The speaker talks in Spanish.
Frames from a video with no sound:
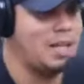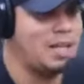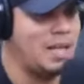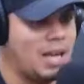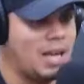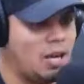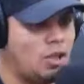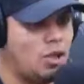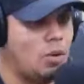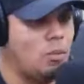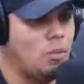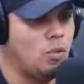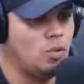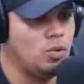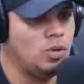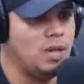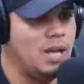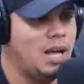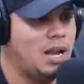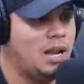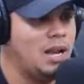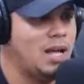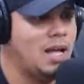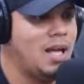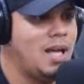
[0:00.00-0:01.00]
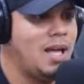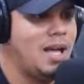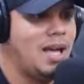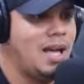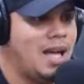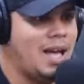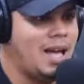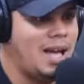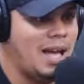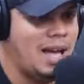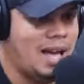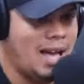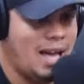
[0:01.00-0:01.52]
dedicado al mundial,
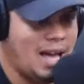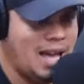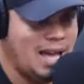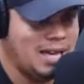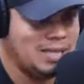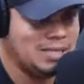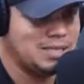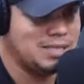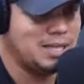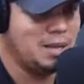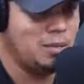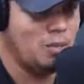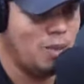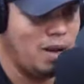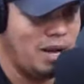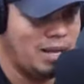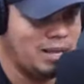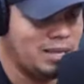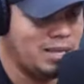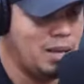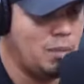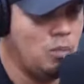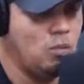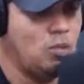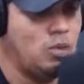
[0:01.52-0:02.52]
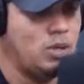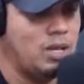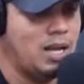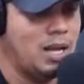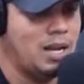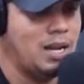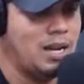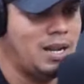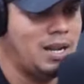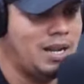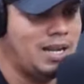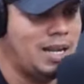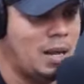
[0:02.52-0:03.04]
ese, este
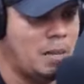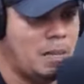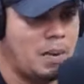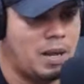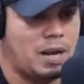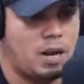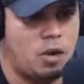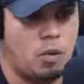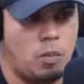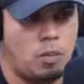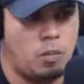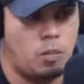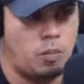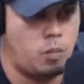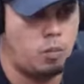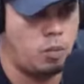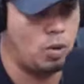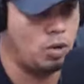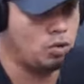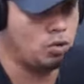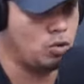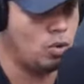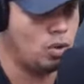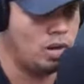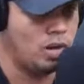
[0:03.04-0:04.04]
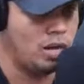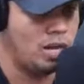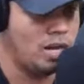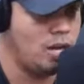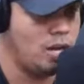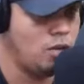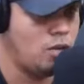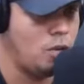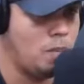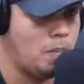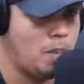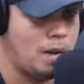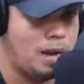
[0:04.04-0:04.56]
mundial que para los
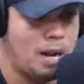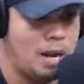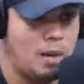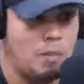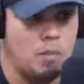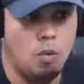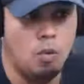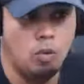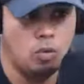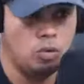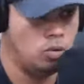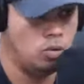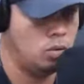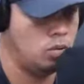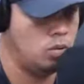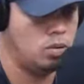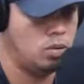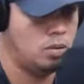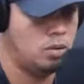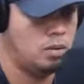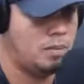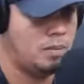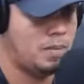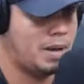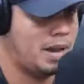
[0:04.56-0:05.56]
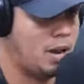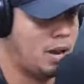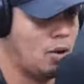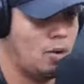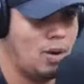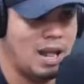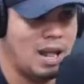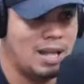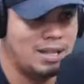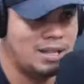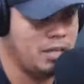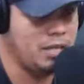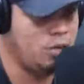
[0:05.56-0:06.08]
puertorriqueños y para el mundo para los
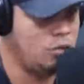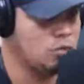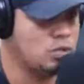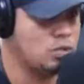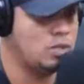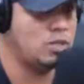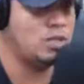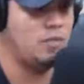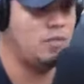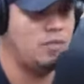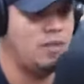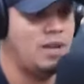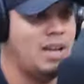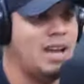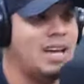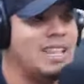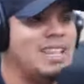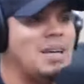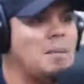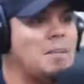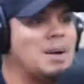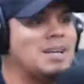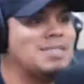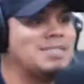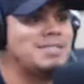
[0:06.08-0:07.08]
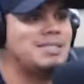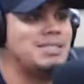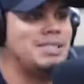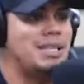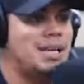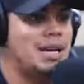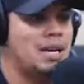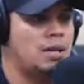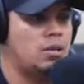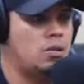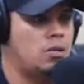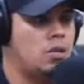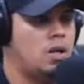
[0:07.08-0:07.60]
latinos significa
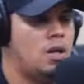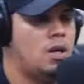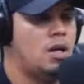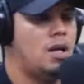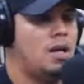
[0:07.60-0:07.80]
demasiado.